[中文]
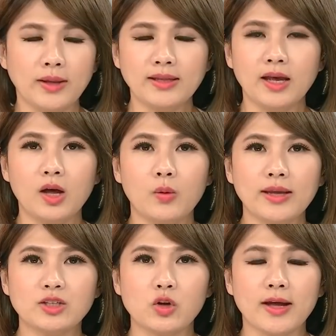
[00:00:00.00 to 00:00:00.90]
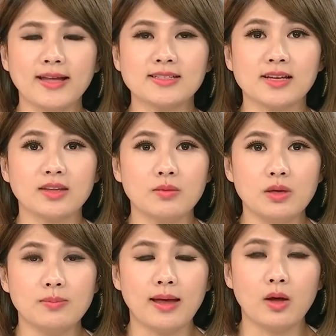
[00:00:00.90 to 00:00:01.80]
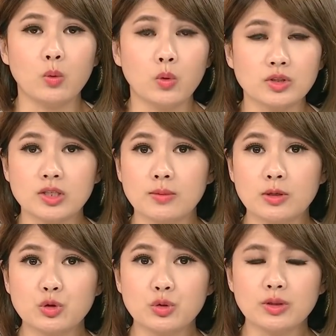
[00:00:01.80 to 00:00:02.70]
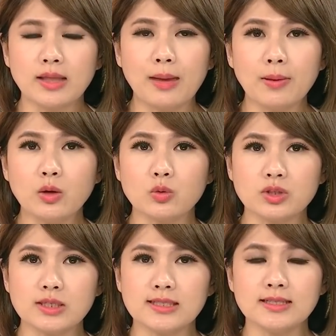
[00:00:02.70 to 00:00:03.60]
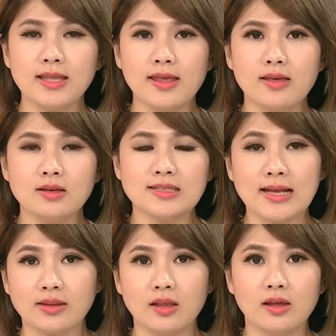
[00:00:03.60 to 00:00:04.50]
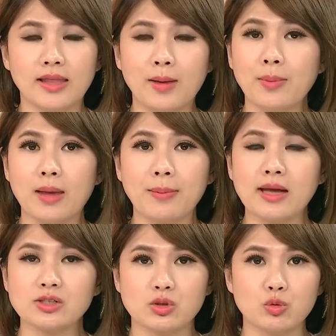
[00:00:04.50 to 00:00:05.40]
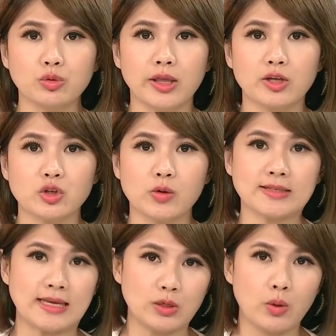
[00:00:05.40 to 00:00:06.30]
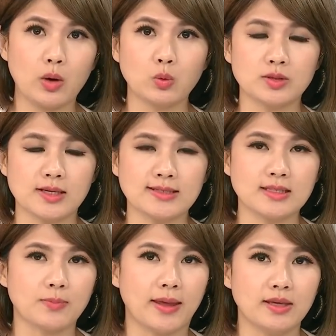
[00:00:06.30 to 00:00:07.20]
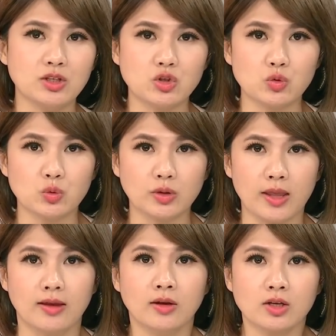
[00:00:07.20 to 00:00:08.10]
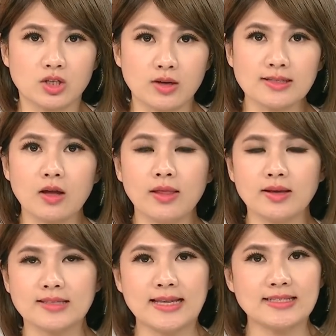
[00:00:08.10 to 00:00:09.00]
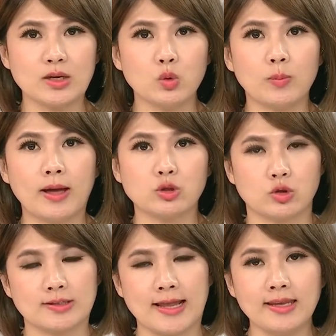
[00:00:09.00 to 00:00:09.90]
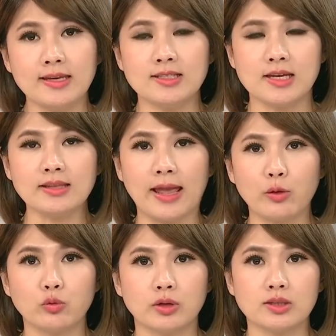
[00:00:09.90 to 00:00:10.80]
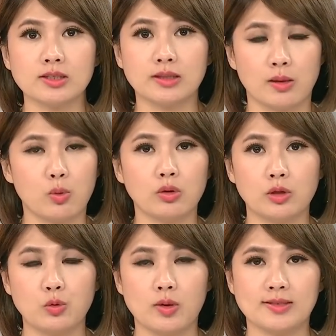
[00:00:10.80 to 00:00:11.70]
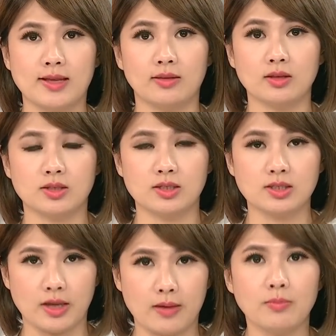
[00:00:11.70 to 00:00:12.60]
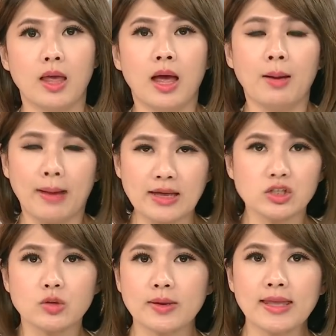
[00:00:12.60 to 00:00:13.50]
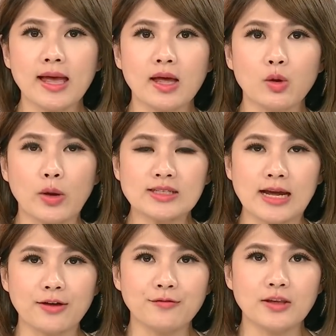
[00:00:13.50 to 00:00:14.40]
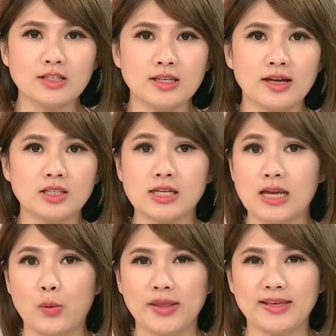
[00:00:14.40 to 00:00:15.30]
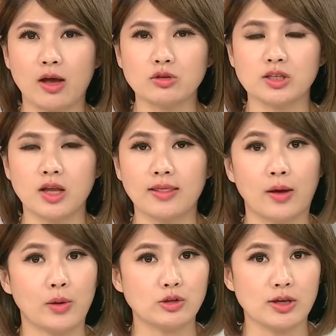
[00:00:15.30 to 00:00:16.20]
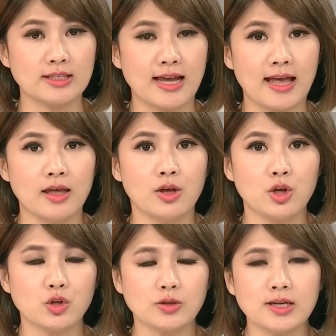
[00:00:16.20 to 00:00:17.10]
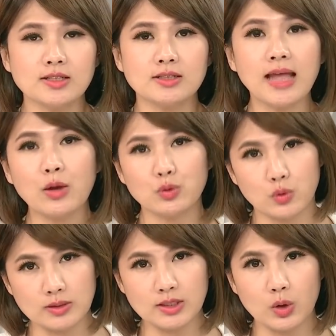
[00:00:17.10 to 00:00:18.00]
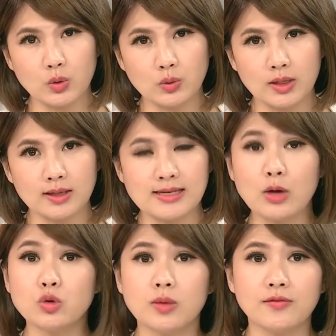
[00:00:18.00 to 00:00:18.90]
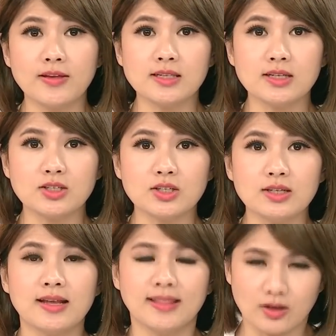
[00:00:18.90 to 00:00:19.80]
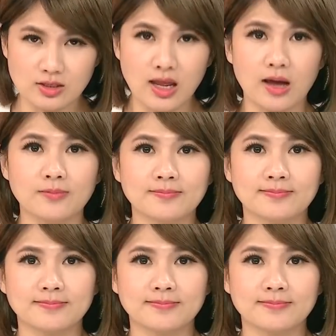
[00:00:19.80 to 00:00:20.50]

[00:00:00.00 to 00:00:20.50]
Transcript: 晚你好，欢迎收看《涨跌密码》，我是陈明君。台北股市今天下跌了两百八十五点，收在一万五千四百一十五点，成交量三千五百九十三亿。今天台股呢是跌破了月线的支撑，盘是怎么样？观察跟分析呢？现场为您邀请到两位专家，首先是大宇国际投顾的张宇明分析师，老师好。